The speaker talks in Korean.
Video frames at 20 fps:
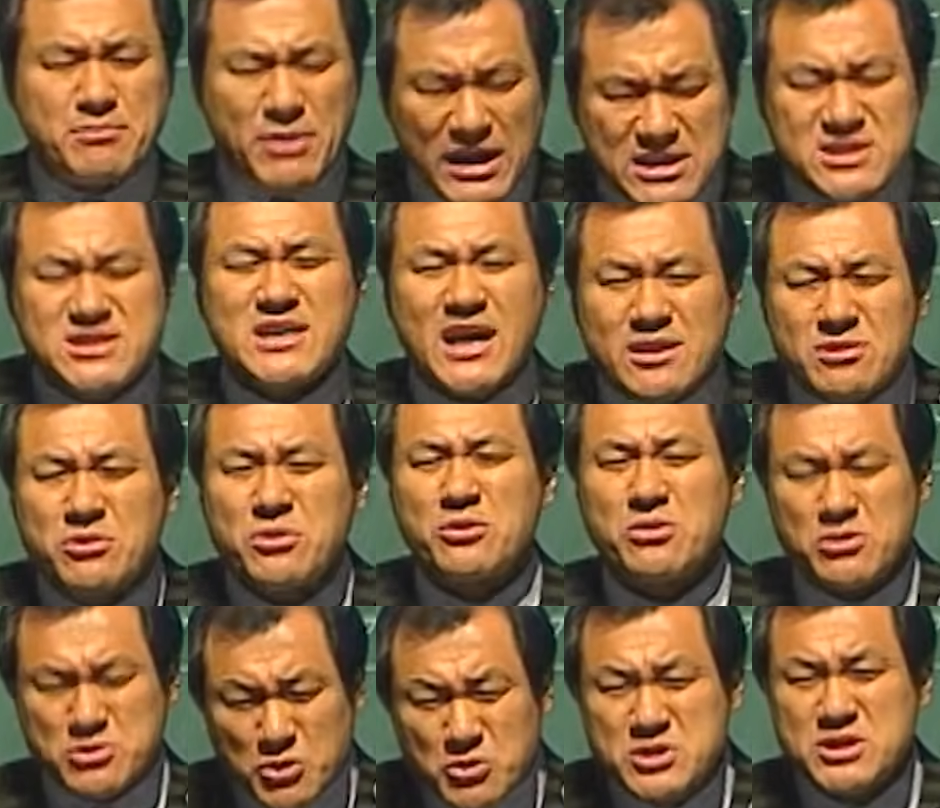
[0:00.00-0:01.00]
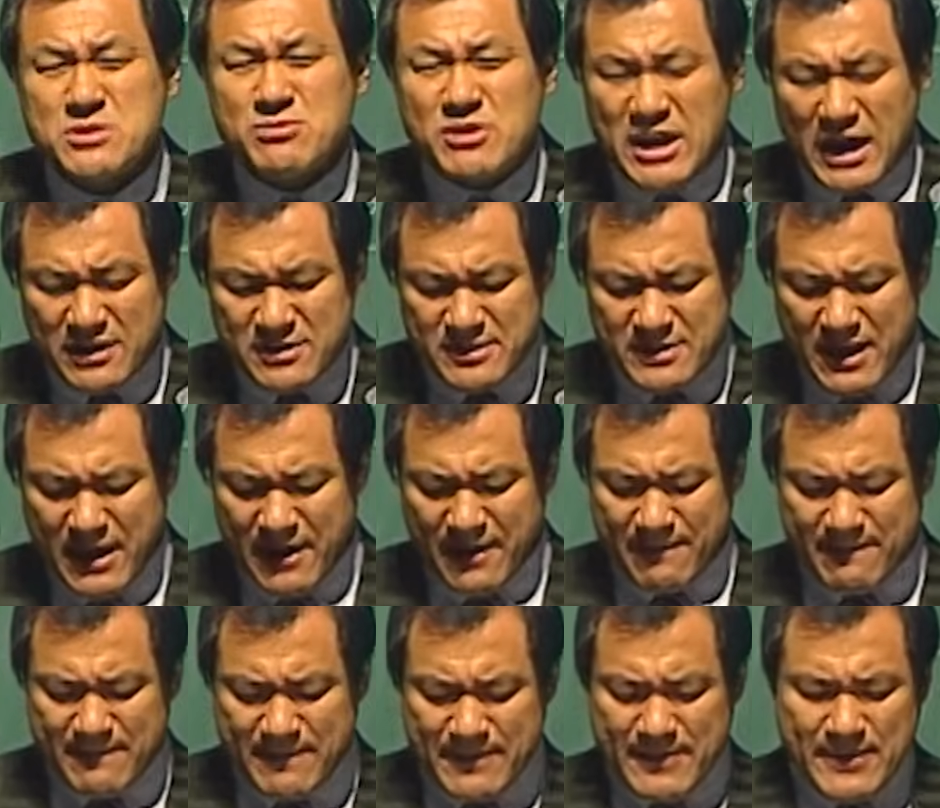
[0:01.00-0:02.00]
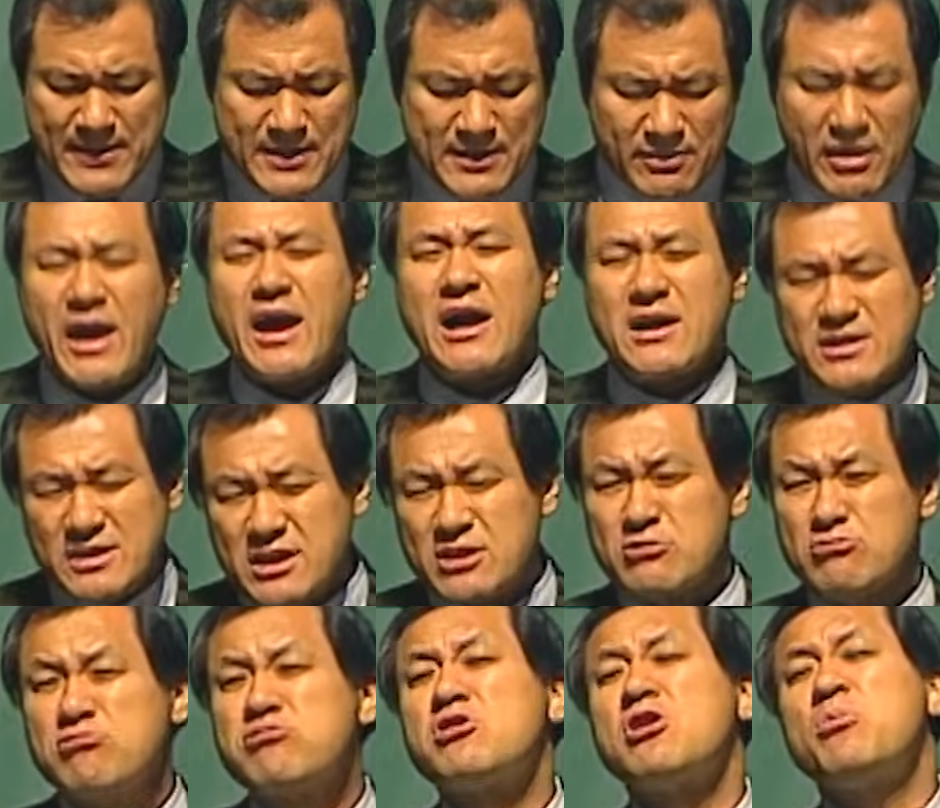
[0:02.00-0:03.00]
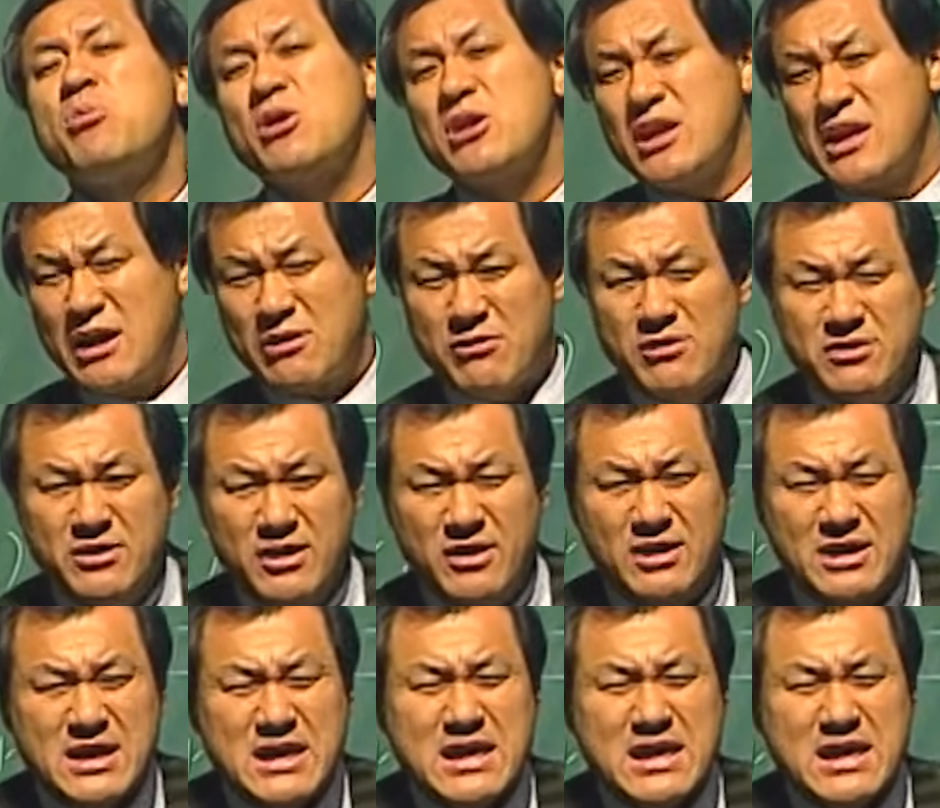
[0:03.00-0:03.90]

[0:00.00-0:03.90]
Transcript: 받지 않도록 조심을 하는데 내가 그래서 웃어버리라고 한 거예요.